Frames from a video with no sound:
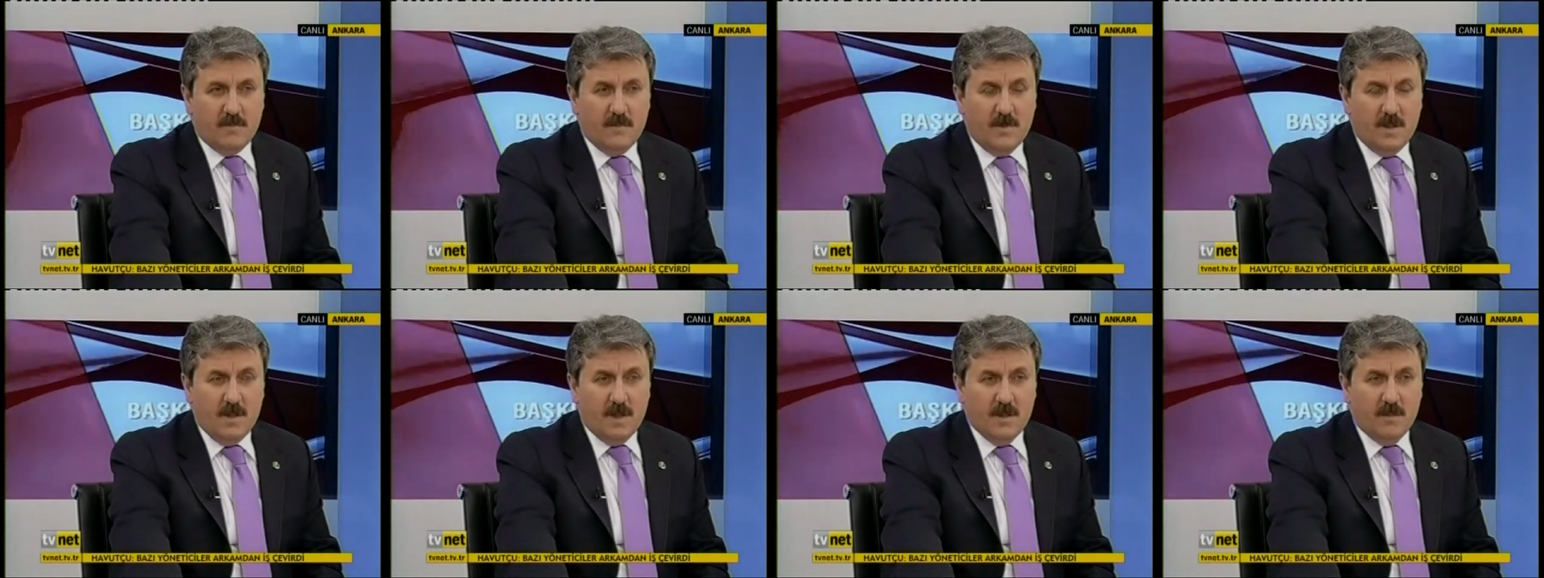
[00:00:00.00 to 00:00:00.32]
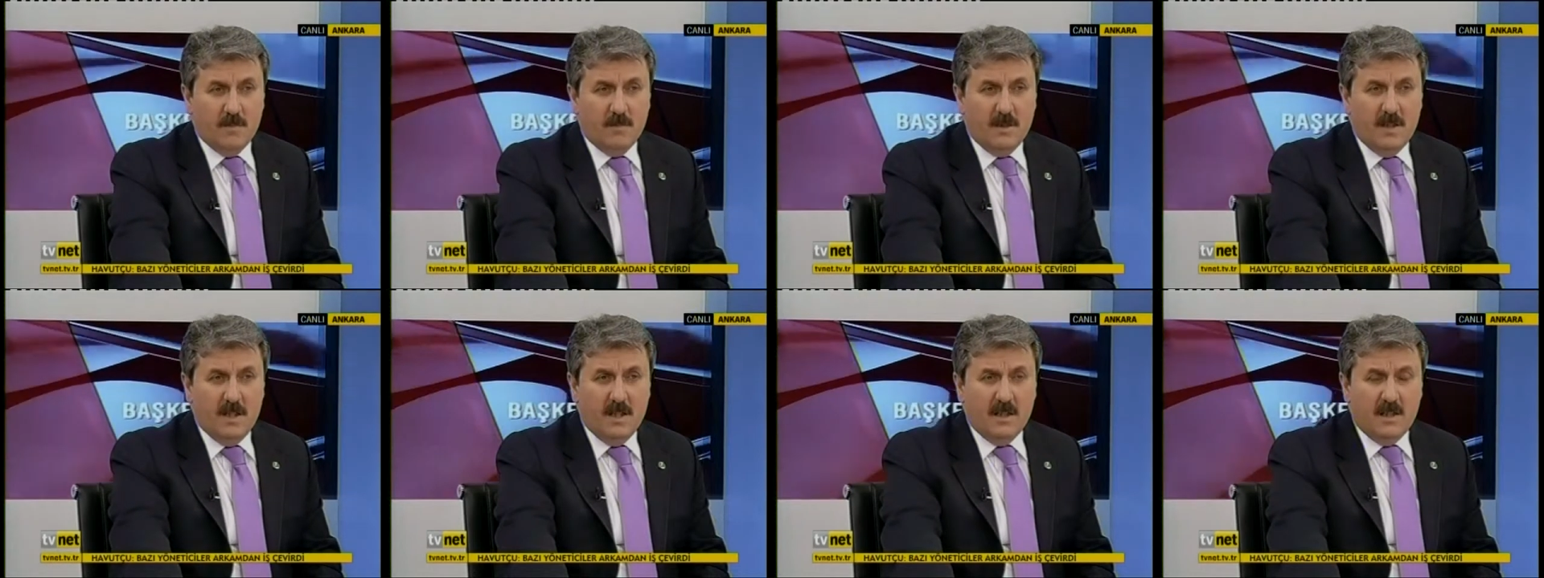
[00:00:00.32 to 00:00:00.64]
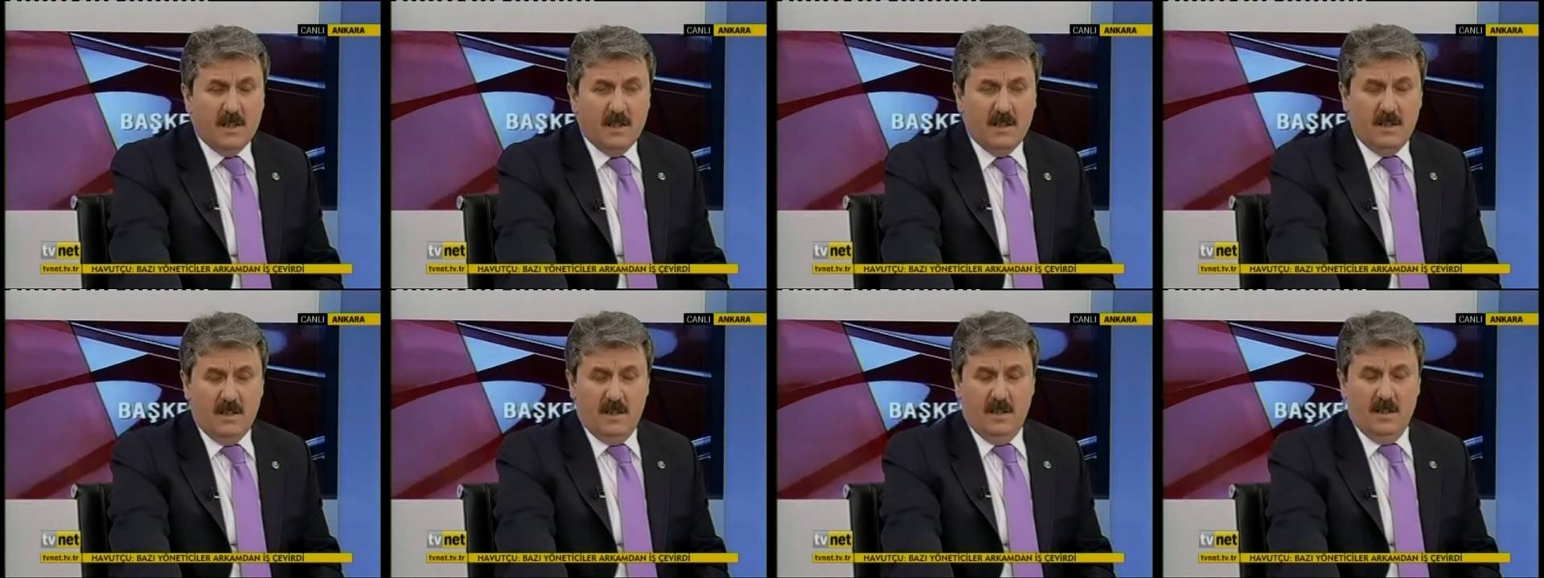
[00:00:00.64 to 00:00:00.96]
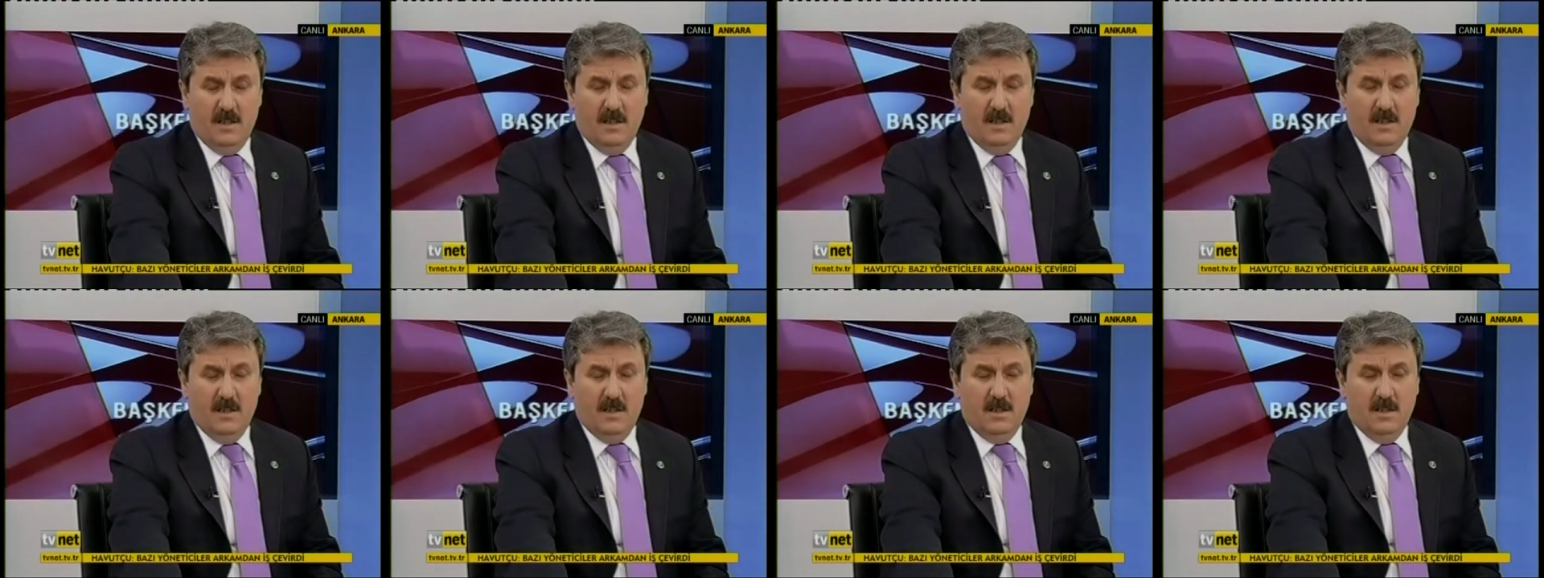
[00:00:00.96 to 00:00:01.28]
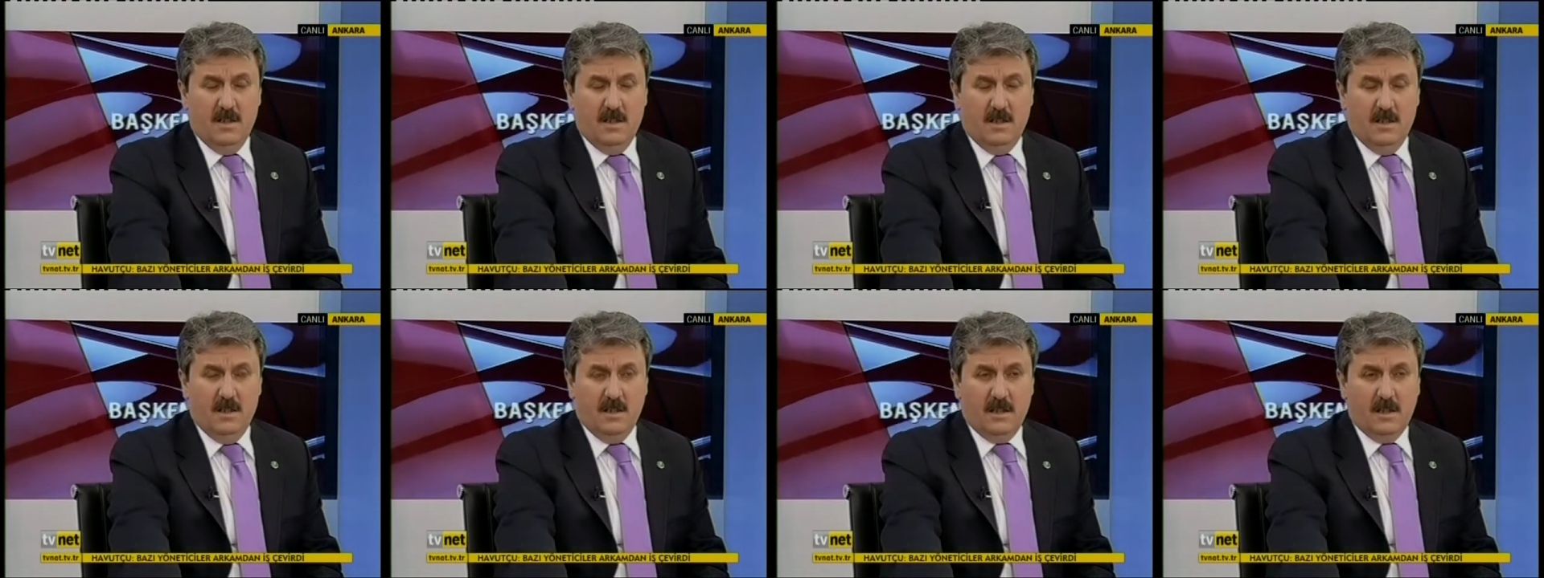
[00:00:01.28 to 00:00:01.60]
milletin e,
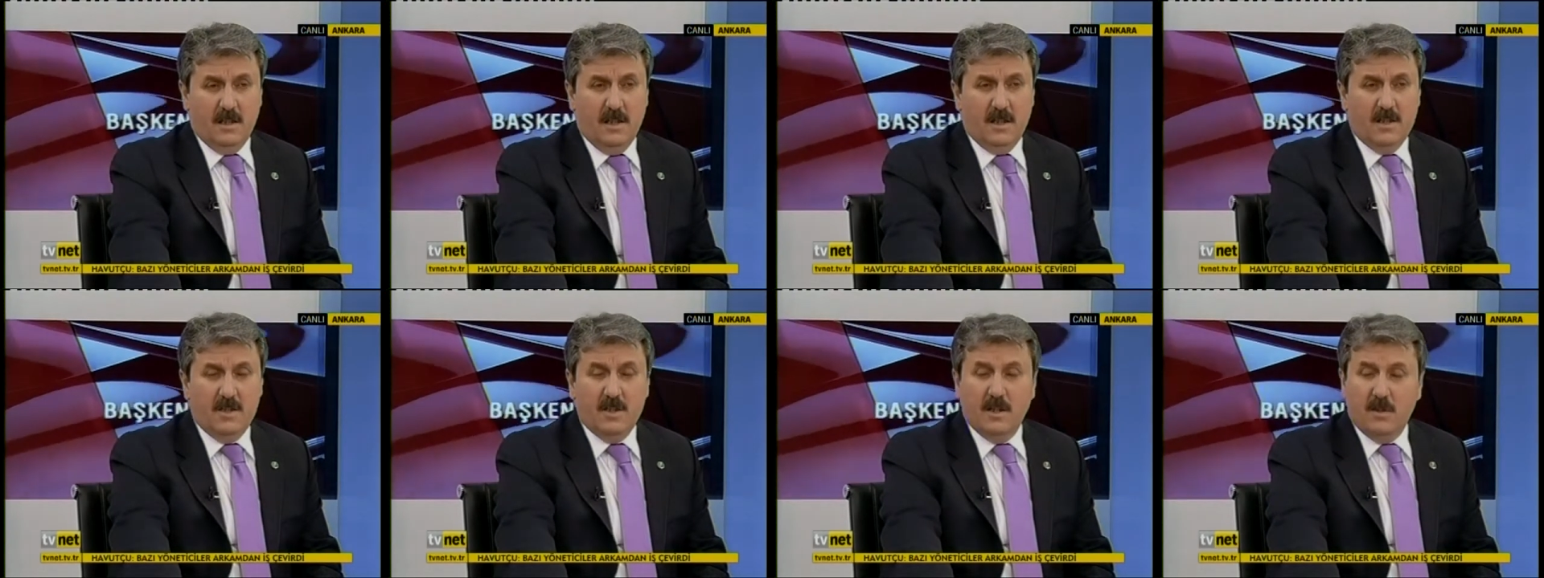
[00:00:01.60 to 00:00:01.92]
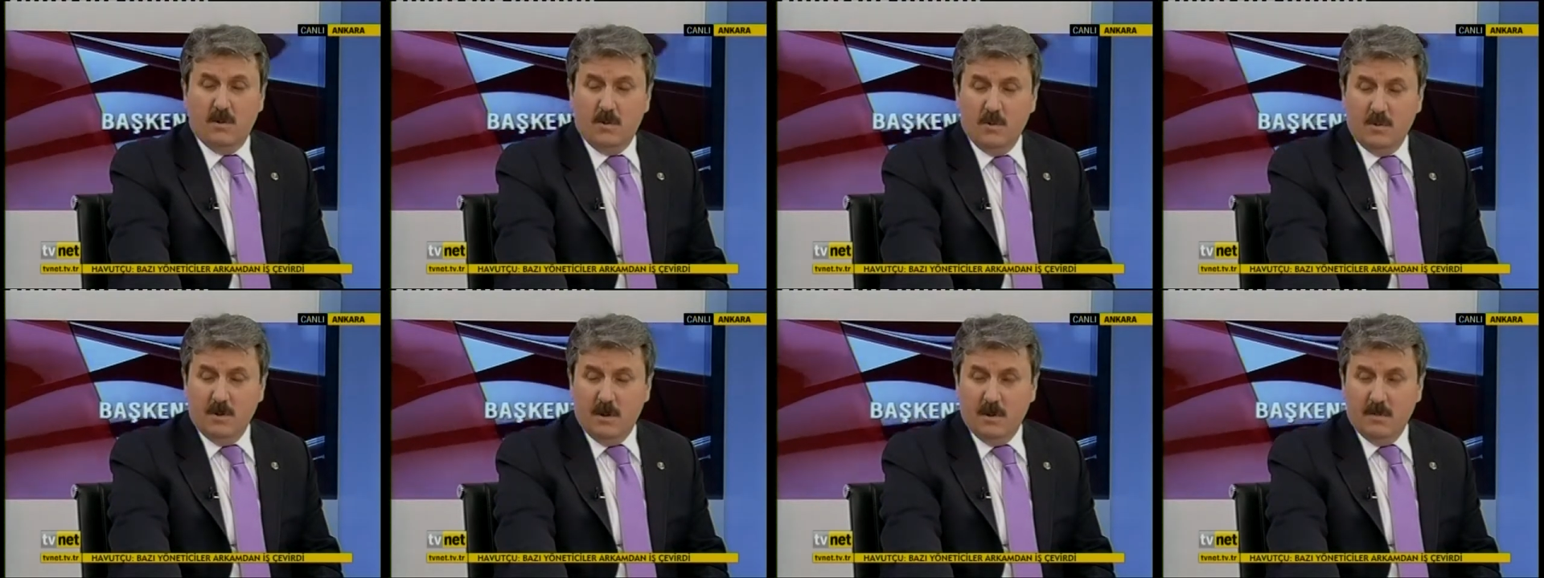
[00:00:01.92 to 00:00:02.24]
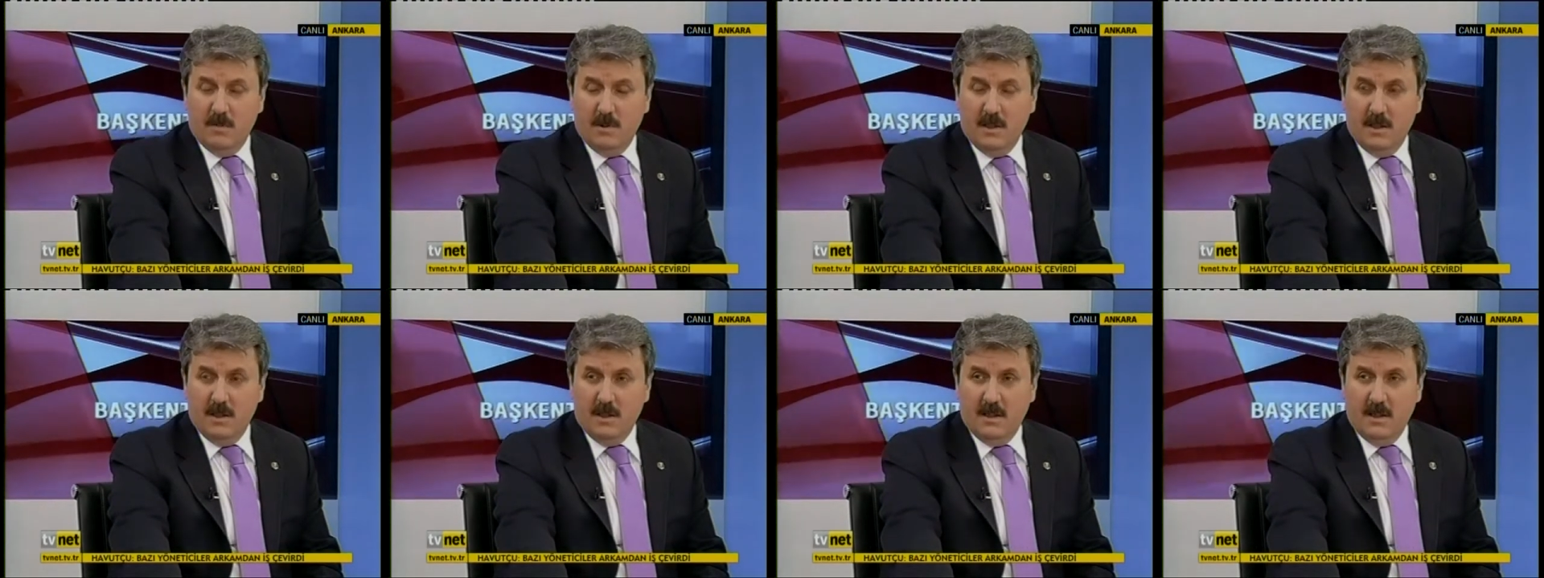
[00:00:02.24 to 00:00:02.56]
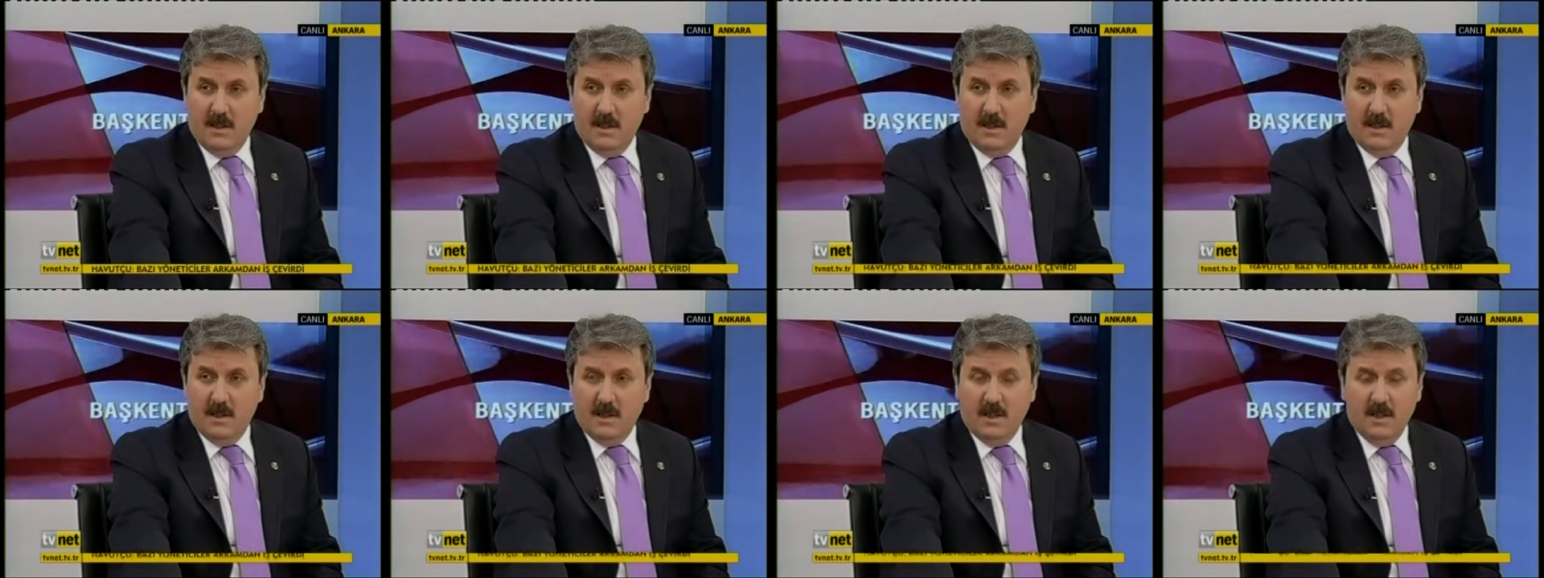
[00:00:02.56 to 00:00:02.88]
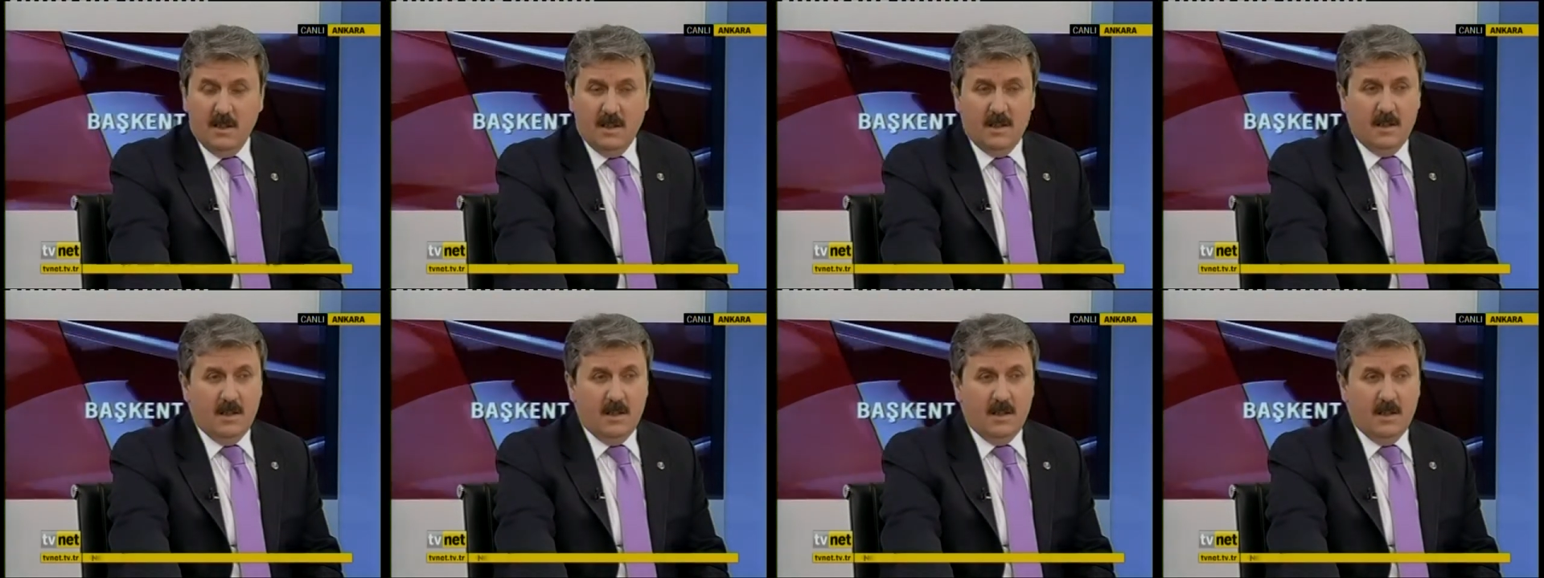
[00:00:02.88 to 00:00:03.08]
gerçek gündemiyle değil de